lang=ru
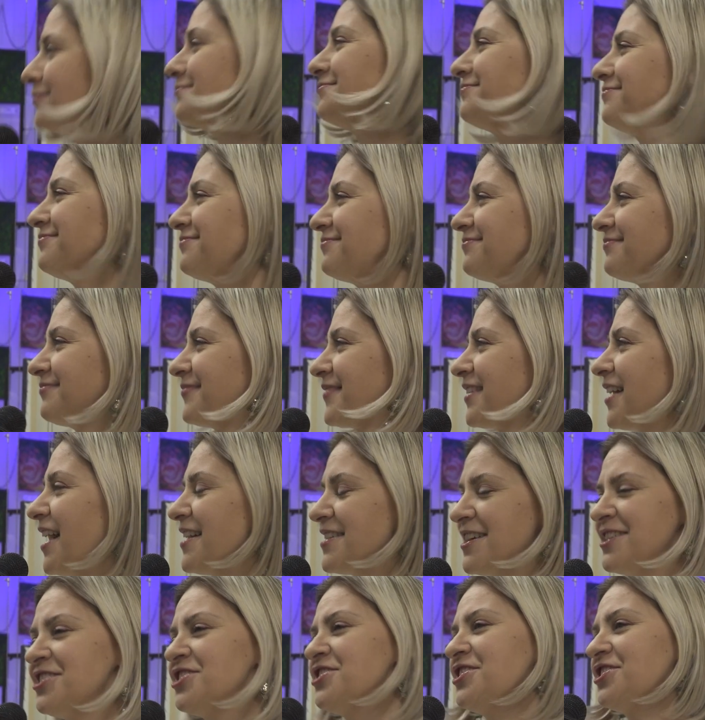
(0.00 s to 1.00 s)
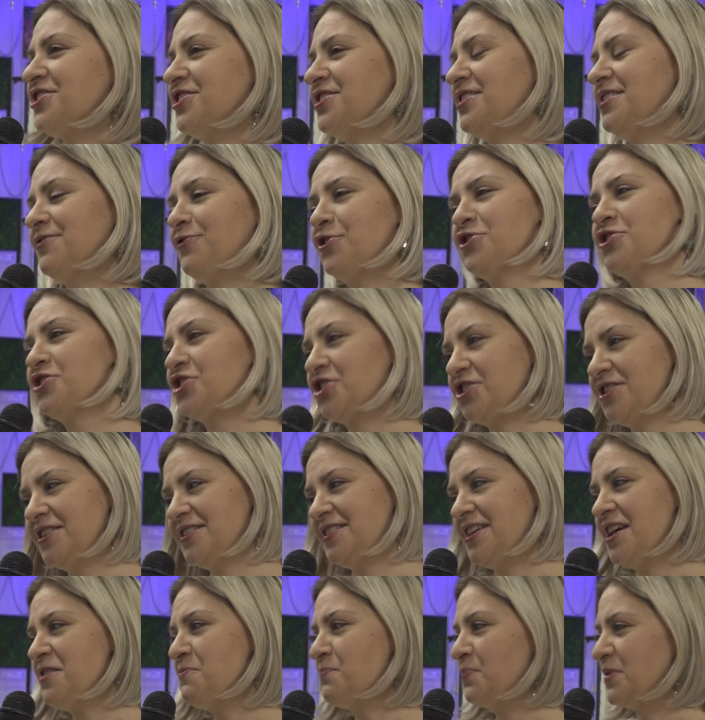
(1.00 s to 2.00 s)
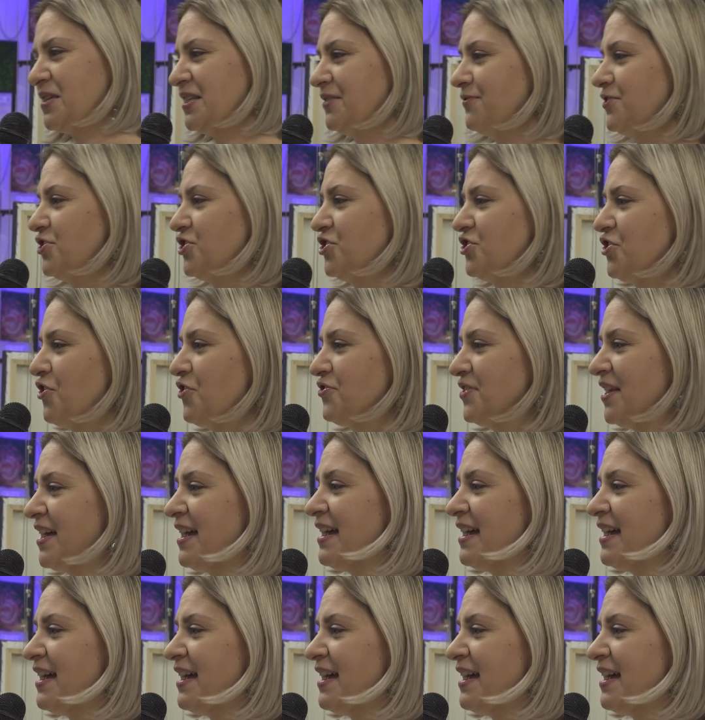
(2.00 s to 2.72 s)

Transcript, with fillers: И в большинстве своем это девушки от